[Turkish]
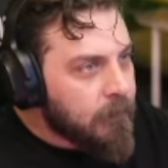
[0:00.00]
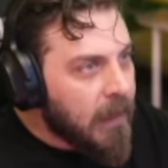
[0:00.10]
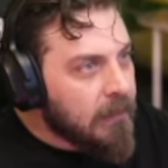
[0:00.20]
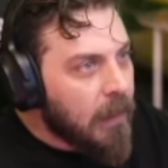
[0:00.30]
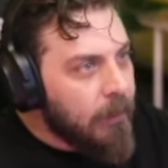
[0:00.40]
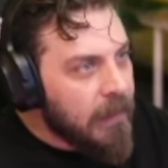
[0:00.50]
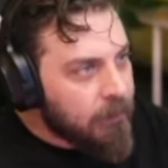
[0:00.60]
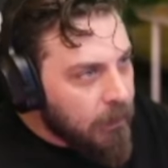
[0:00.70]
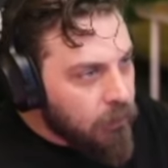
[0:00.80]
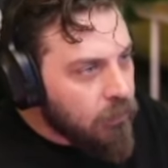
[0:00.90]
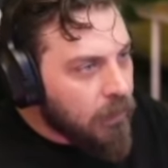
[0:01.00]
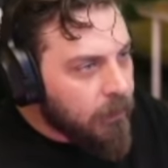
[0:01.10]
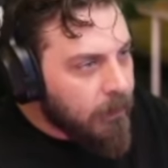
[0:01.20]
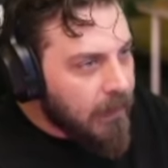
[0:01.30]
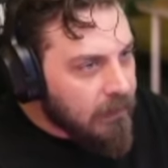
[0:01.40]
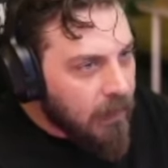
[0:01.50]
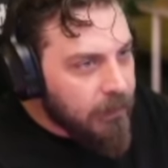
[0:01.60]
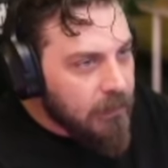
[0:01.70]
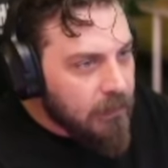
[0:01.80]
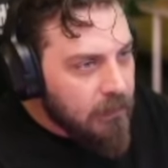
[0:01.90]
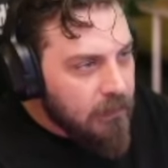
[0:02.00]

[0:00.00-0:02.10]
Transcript: Mert abi elimde büyüdü tabii Mert abin.